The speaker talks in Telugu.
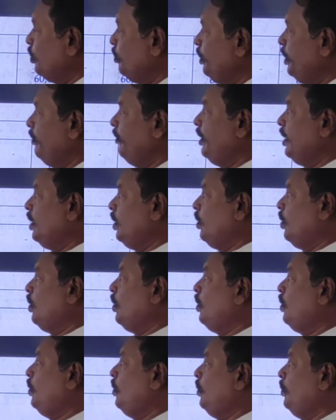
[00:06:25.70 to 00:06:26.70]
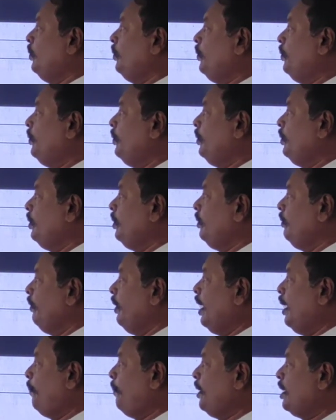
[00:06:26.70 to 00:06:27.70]
తొమ్మిది వేలలో
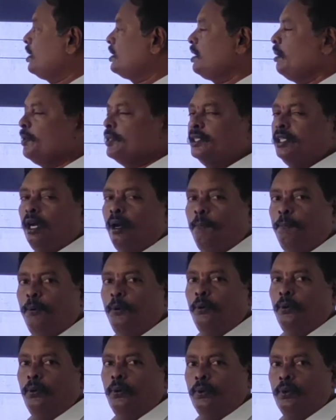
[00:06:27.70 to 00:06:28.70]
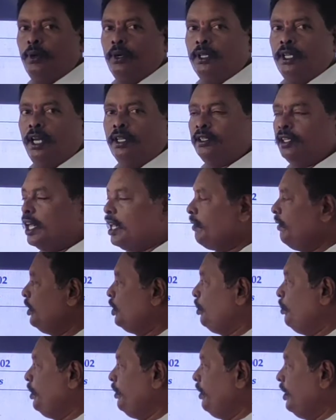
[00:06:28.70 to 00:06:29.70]
వ్యాపార సంస్థ అప్పు రుణదాతలు అరవై
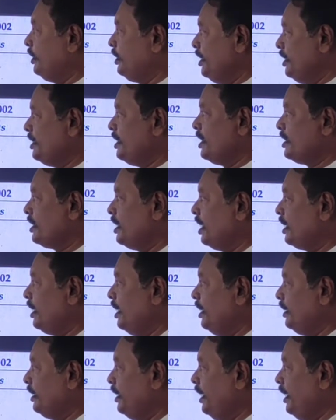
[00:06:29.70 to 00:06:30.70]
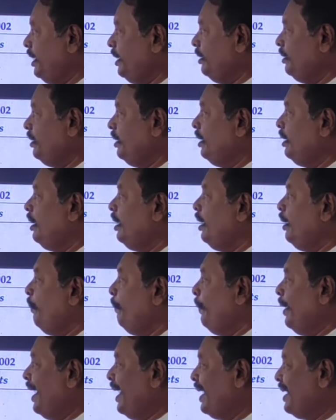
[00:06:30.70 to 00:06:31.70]
తొమ్మిది వేలు తీసేసినట్లయితే
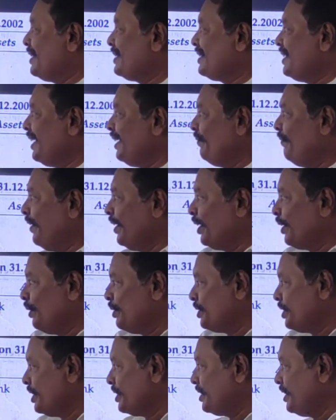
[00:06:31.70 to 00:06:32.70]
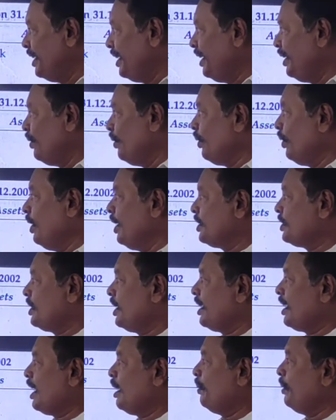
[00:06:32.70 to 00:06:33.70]
బ్యాలెన్సింగ్ ఫిగర్ వచ్చేసి రెండు
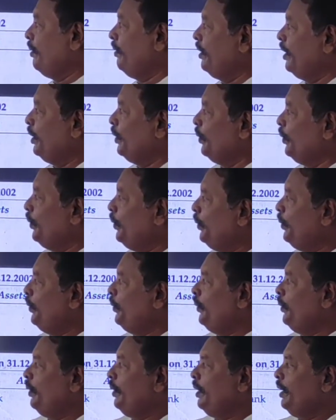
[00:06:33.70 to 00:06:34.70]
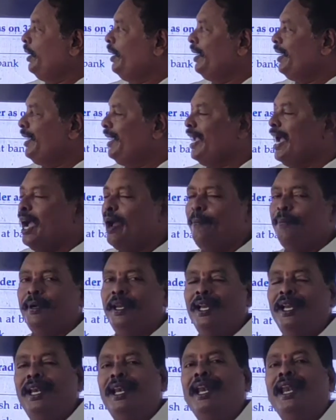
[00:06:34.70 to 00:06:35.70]
లక్షల నలభై వేలు
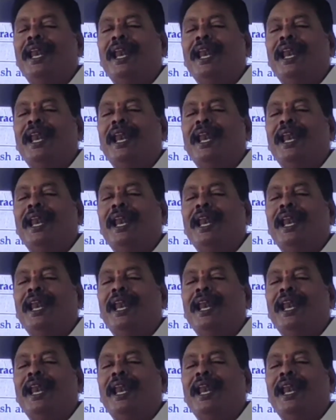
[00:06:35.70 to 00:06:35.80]
క్యాపిటల్